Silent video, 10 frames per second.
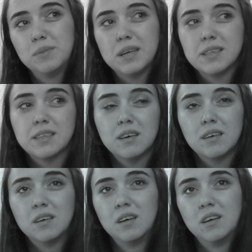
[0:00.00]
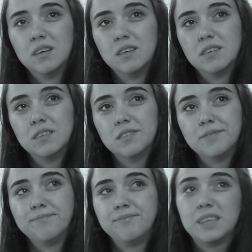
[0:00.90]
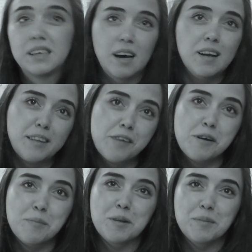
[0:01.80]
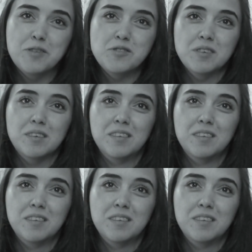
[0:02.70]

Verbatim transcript: biraz daha e, dikkatli davranmalı bence.